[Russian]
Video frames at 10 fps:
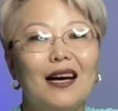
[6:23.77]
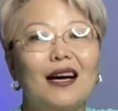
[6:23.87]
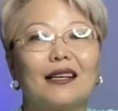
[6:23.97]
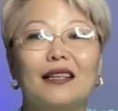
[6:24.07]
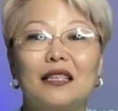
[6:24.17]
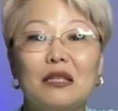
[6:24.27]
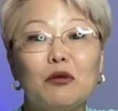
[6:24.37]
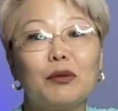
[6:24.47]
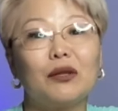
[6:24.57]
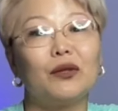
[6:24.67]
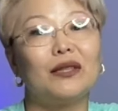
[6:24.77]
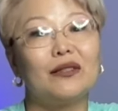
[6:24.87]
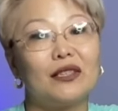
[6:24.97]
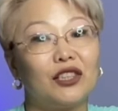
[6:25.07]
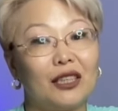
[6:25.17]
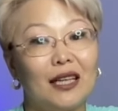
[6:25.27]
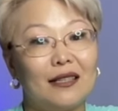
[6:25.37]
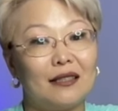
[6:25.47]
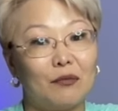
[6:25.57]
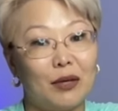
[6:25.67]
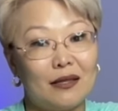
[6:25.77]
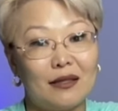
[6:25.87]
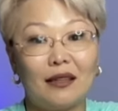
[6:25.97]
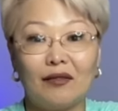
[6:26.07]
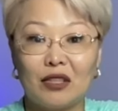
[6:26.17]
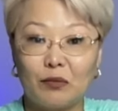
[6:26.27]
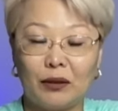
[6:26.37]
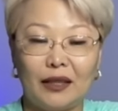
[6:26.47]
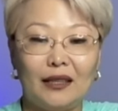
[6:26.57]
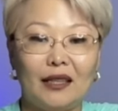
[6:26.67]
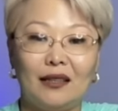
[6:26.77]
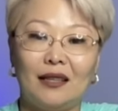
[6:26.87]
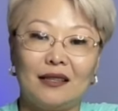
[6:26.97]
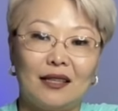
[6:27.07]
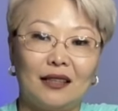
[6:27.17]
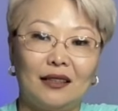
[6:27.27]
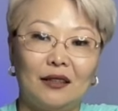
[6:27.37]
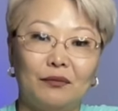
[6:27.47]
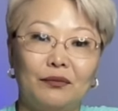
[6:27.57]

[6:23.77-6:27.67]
организму приходится сжигать запасы для восполнения недостатка –